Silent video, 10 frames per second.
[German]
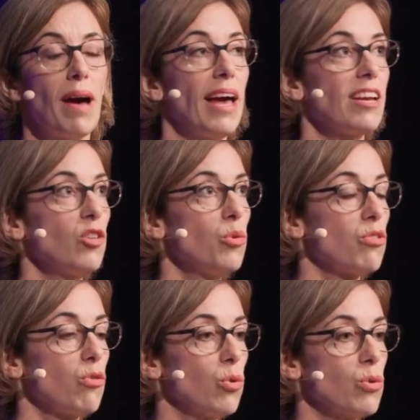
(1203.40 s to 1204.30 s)

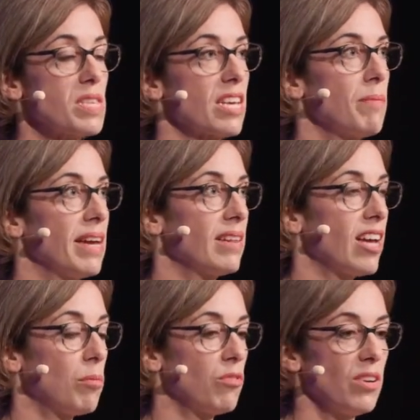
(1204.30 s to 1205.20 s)
Eigentumswohnungssegment
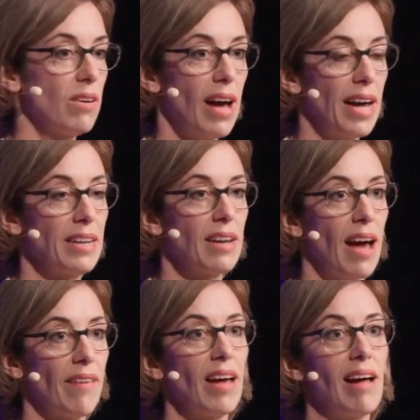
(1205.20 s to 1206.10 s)
haben wir einen
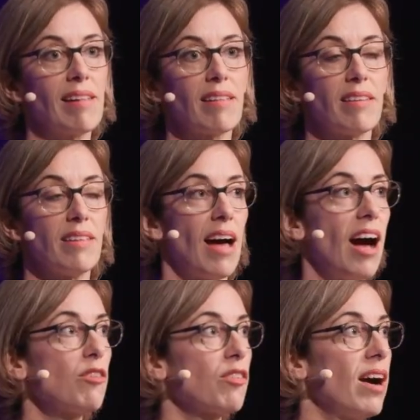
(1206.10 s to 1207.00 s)
anhaltenden
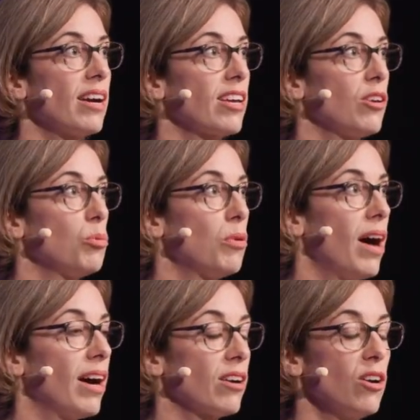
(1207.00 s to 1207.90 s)

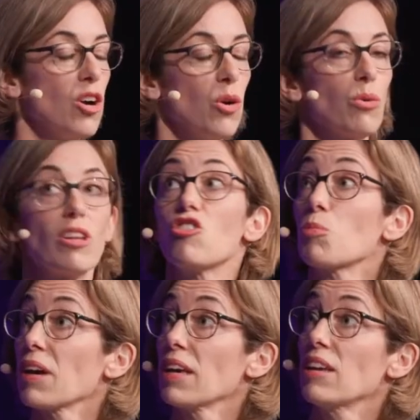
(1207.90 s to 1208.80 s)
Nachfrageüberhang und
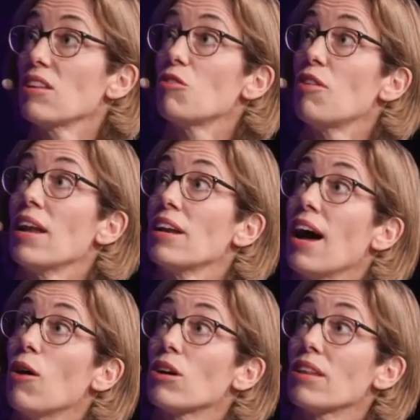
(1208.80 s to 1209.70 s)
entsprechend fallen
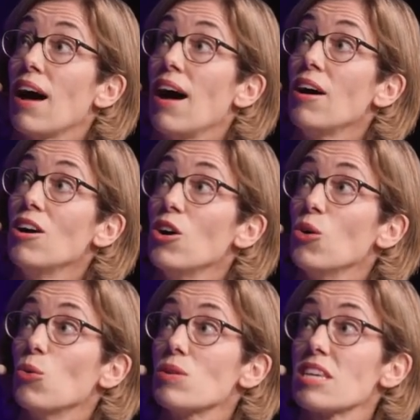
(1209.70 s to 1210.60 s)
auch da
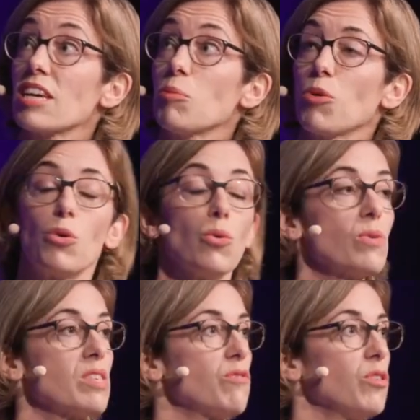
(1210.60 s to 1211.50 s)
unsere
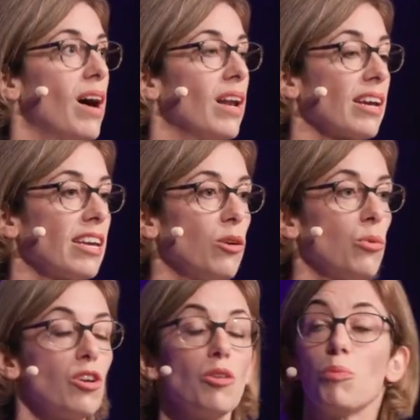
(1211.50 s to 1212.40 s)
Prognosen für alle
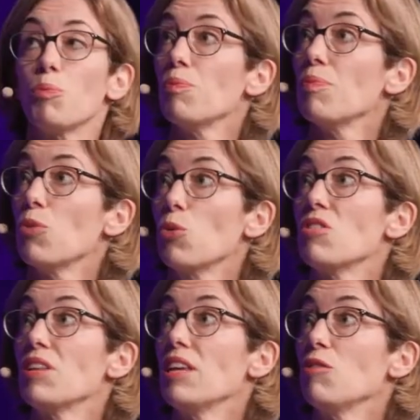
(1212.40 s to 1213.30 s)
Regionen
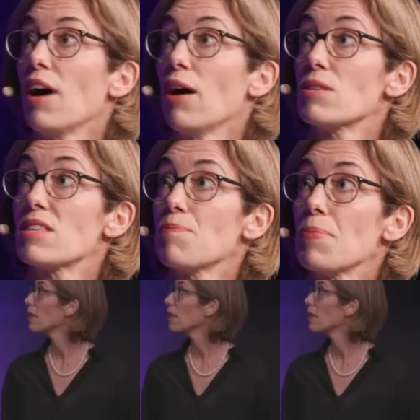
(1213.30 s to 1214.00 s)
positiv aus.